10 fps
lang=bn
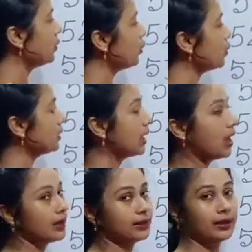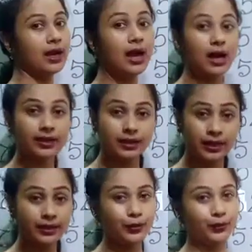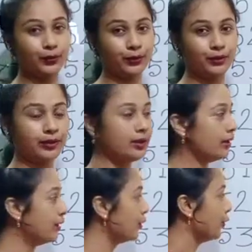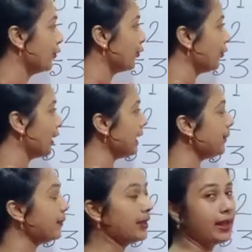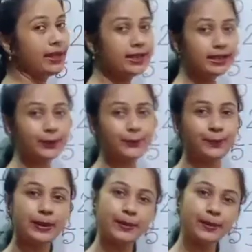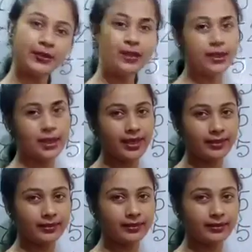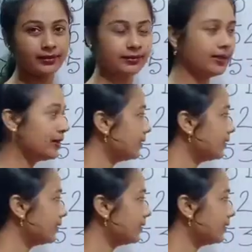দশ আট আঠান্ন ফাইভ এইট ফিফটি এইট ঠিক আছে